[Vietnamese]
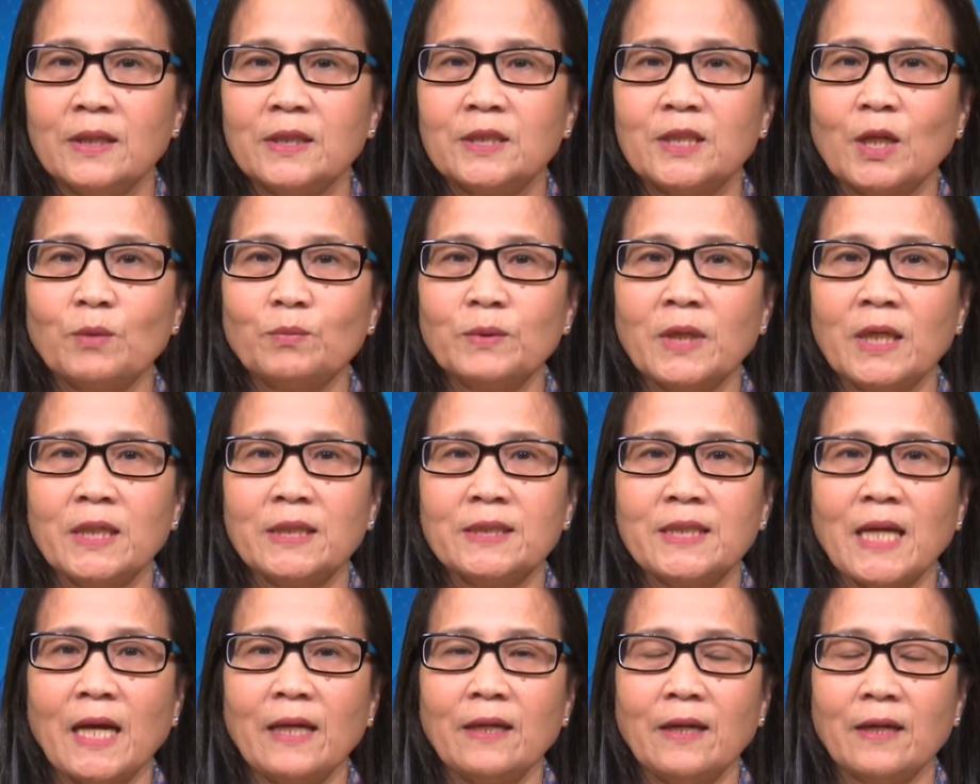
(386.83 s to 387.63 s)
Trong
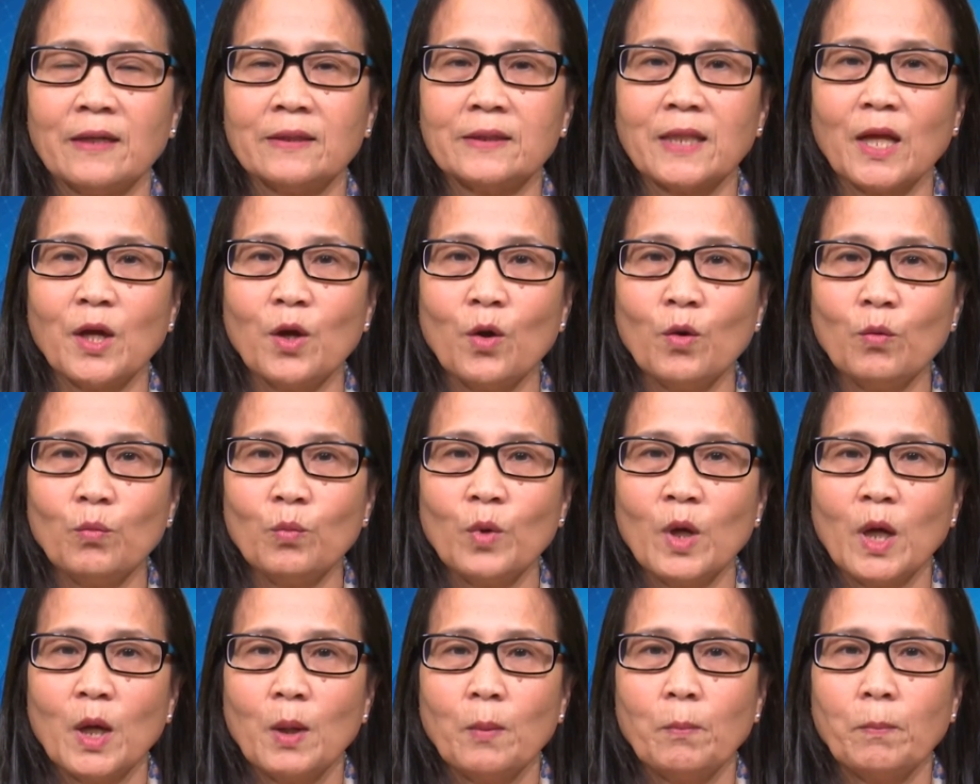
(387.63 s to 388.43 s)
thời gian ở Tây
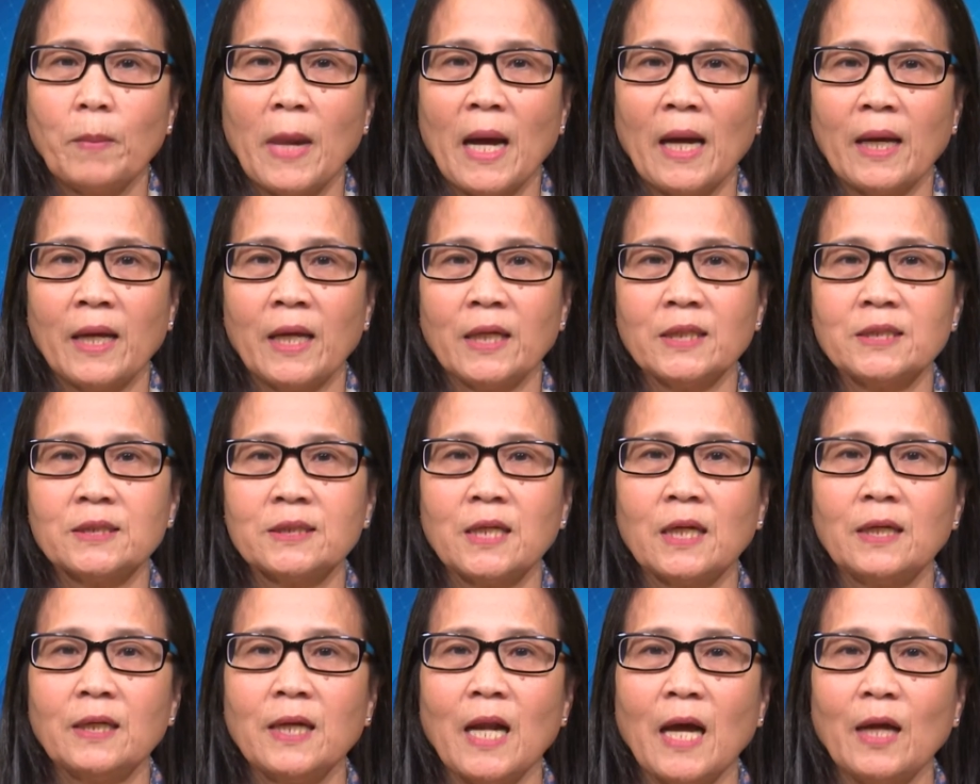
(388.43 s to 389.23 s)
Úc, bà
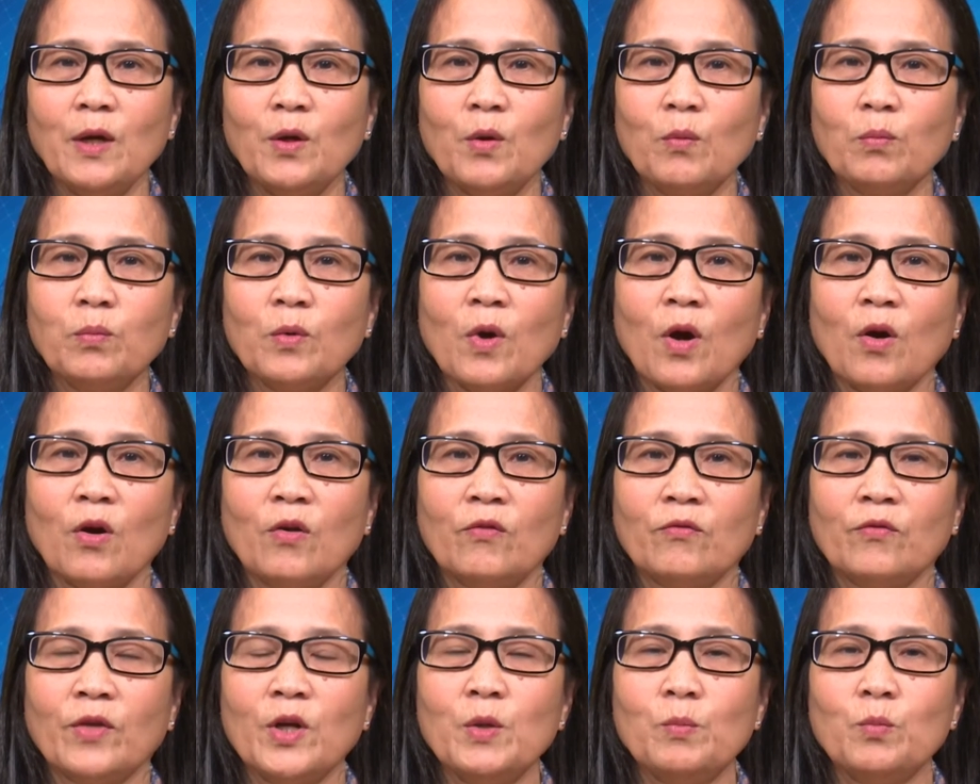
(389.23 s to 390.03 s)
Hanson đã đụng độ
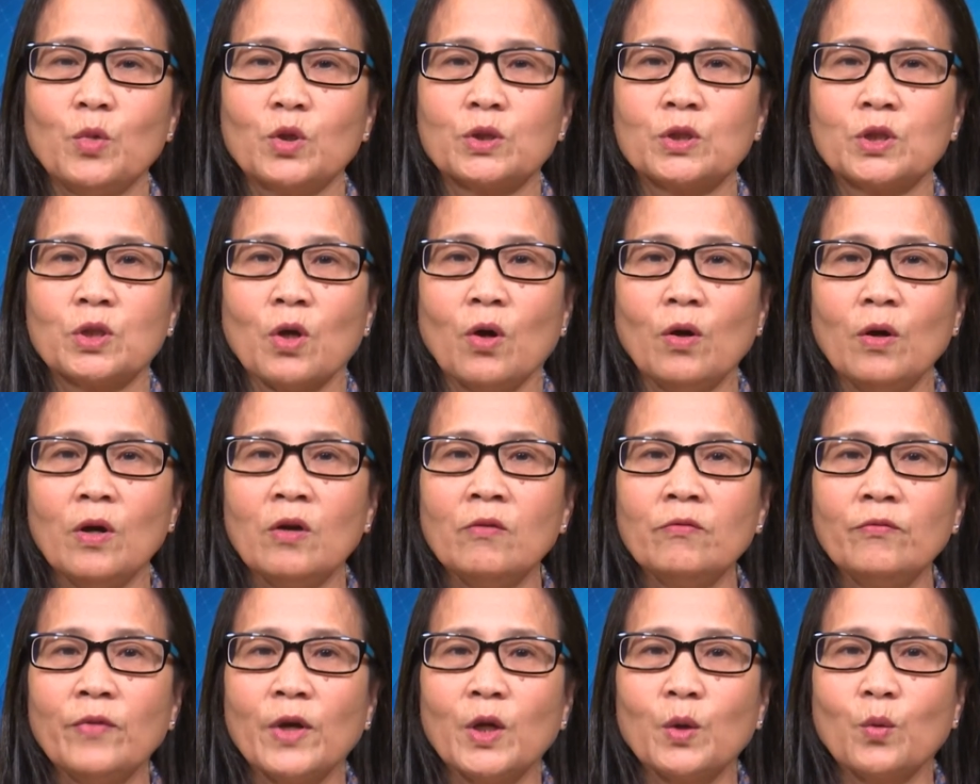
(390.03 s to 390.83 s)
với một số
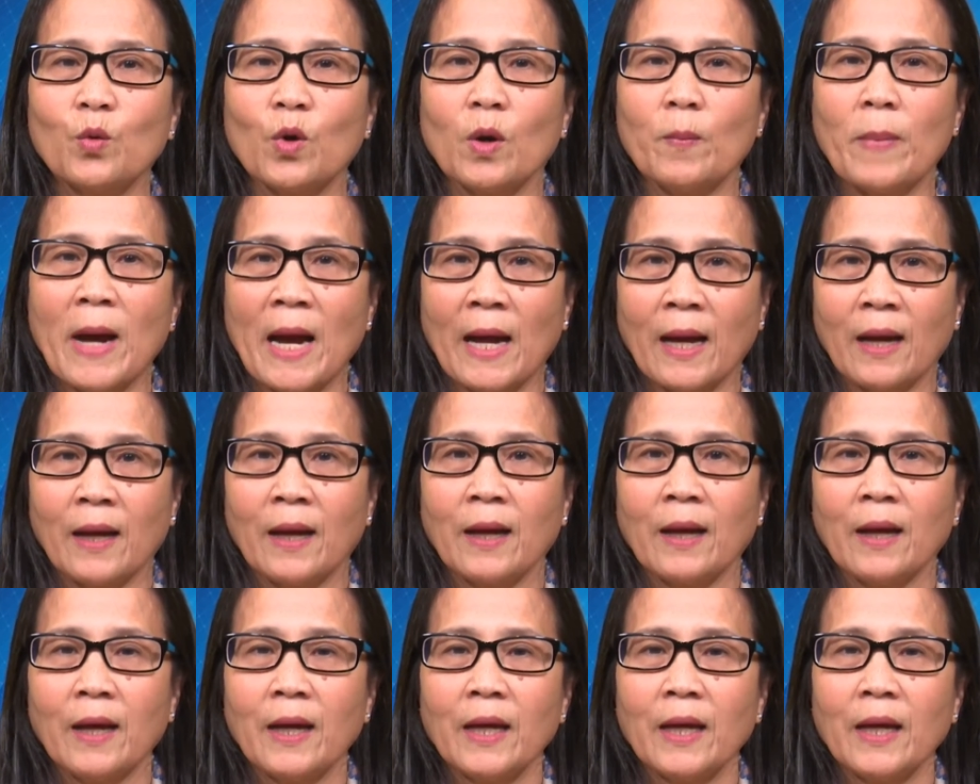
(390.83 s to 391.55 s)
ứng viên của bà